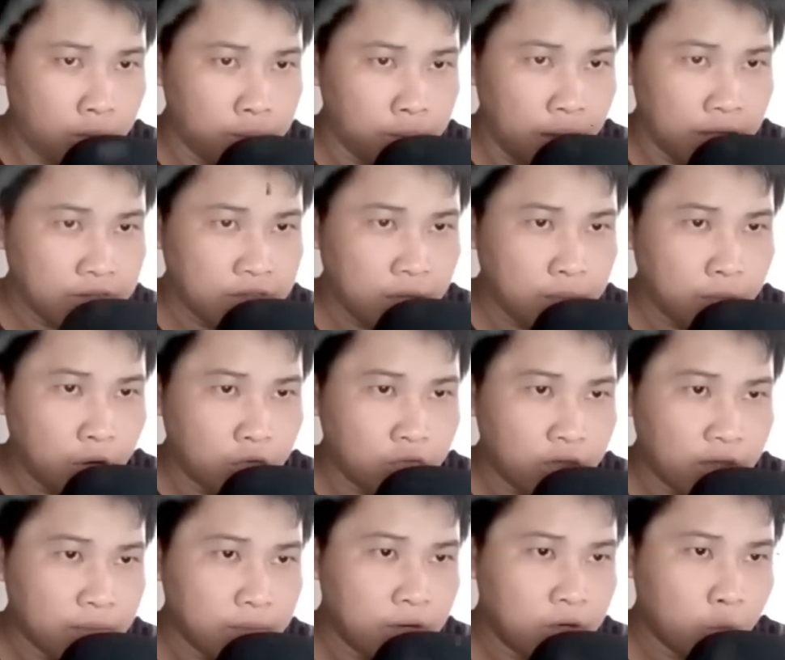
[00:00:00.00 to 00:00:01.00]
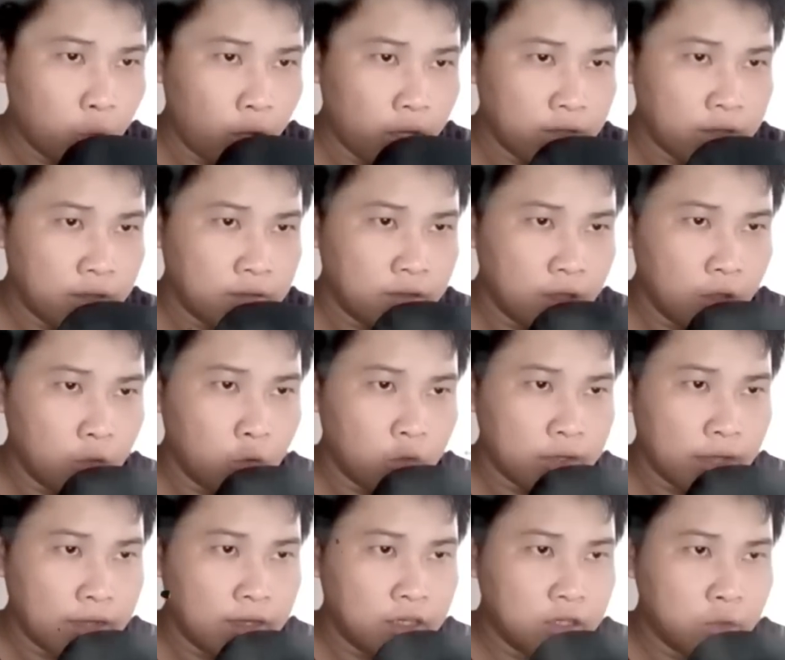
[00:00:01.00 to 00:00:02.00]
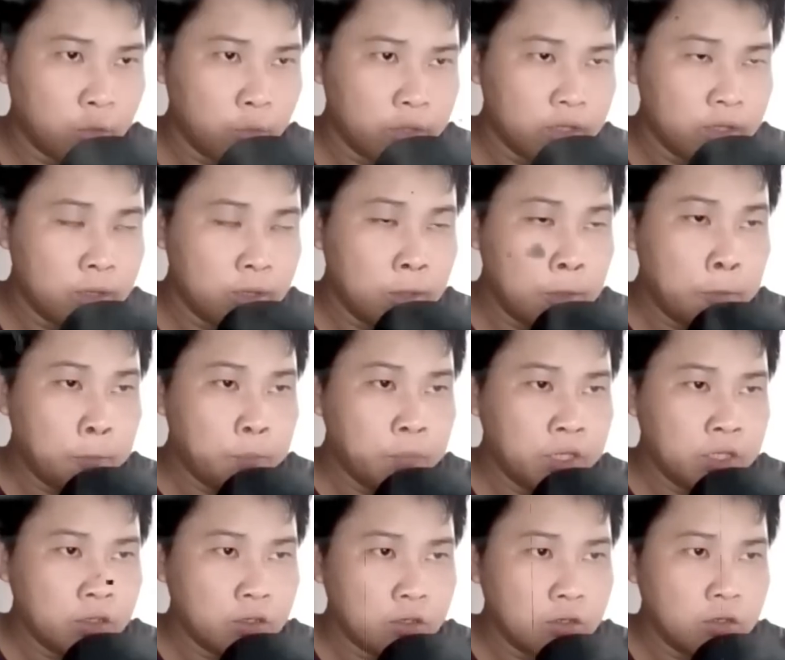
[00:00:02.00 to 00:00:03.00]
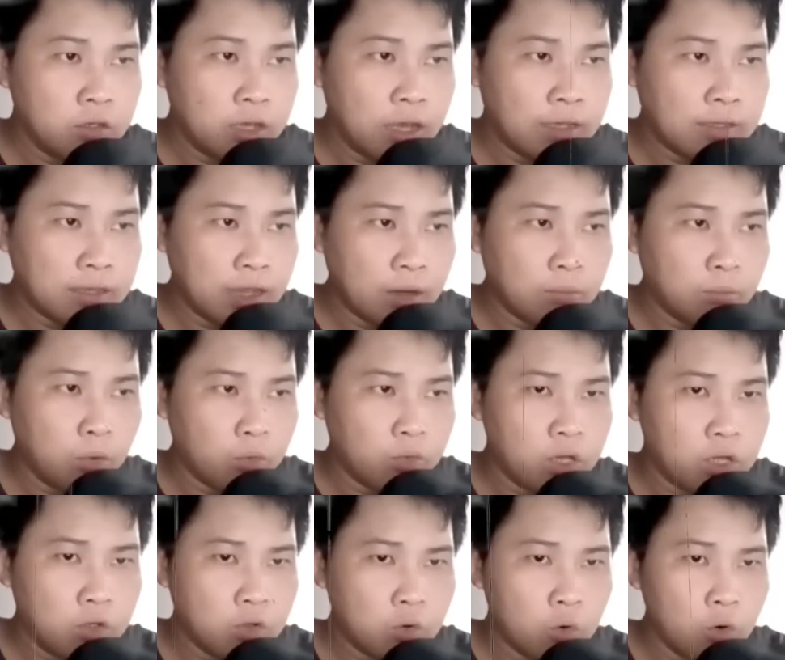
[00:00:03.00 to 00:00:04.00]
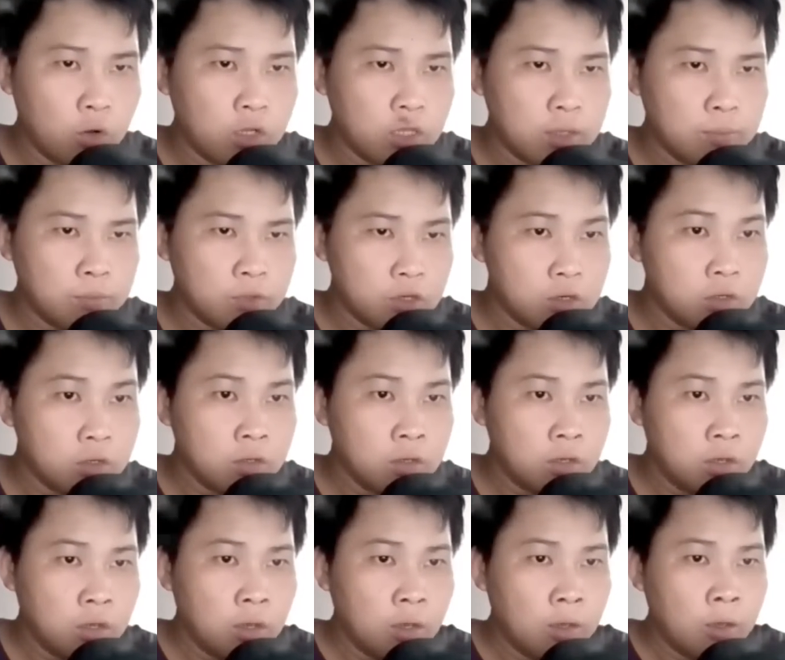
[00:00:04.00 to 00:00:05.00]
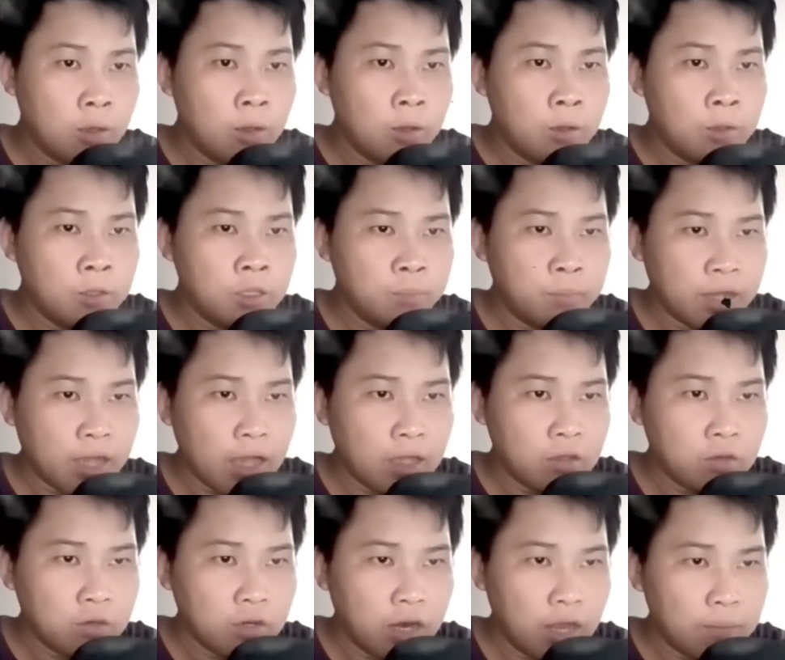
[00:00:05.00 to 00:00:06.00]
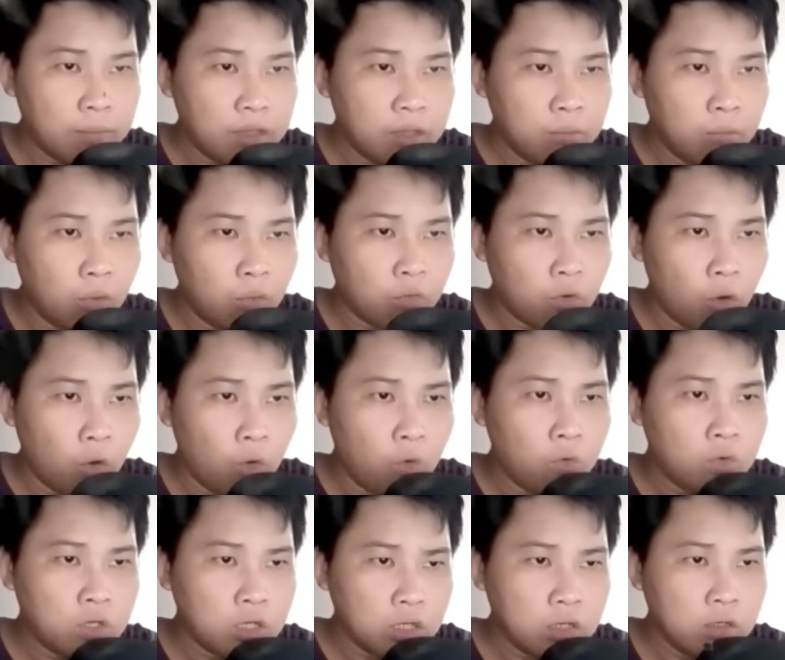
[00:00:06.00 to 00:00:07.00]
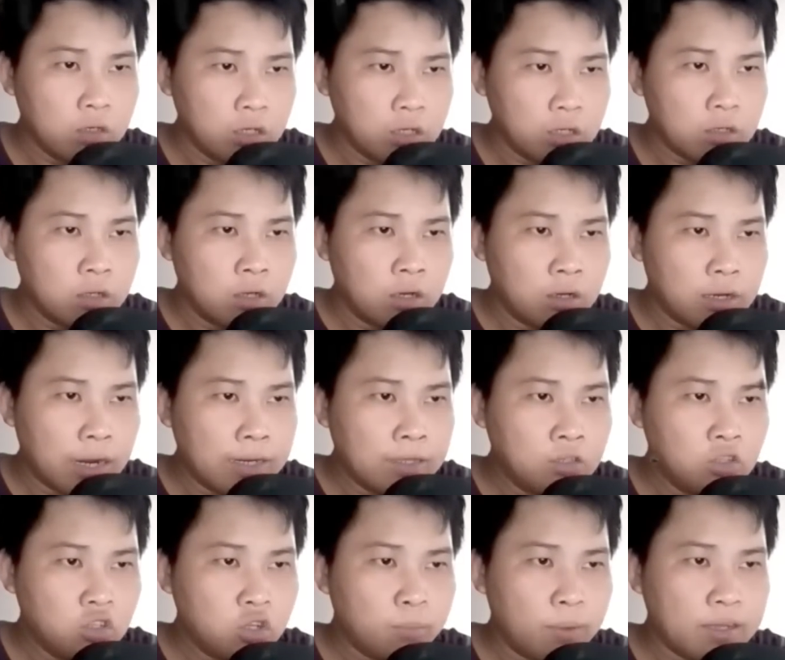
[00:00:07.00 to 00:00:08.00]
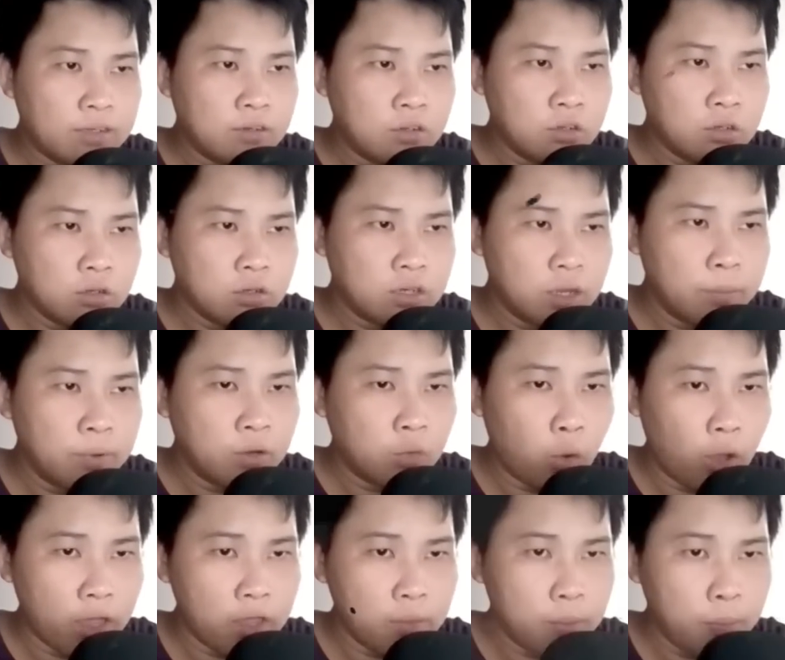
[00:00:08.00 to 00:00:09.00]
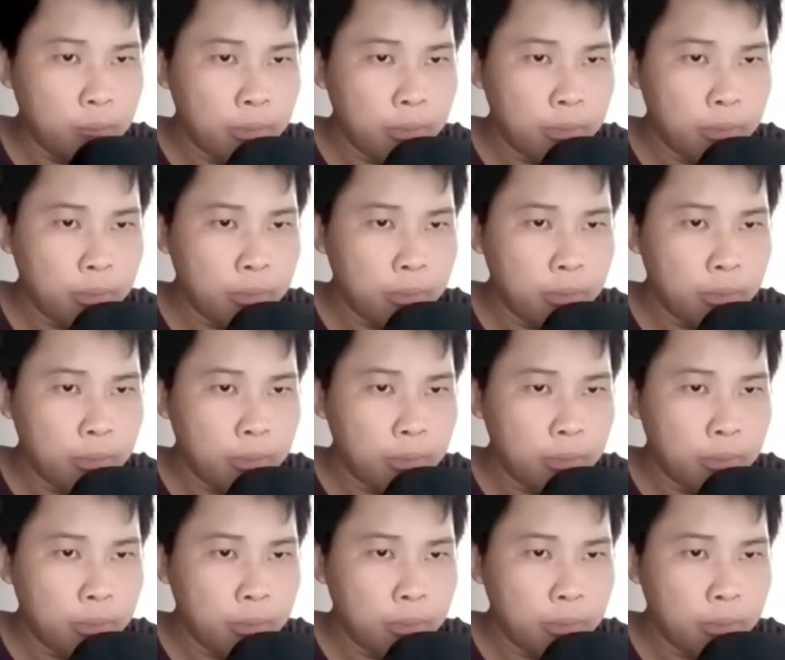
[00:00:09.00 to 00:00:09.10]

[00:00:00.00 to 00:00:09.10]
Màn sáng màu vàng bên ngoài thân thể của Tả Kinh Huy miễn cưỡng ngăn chặn một kích của Kim Cương, nhưng mà cả người lại bị một cổ cự lực đánh cho bay ngược ra bên ngoài.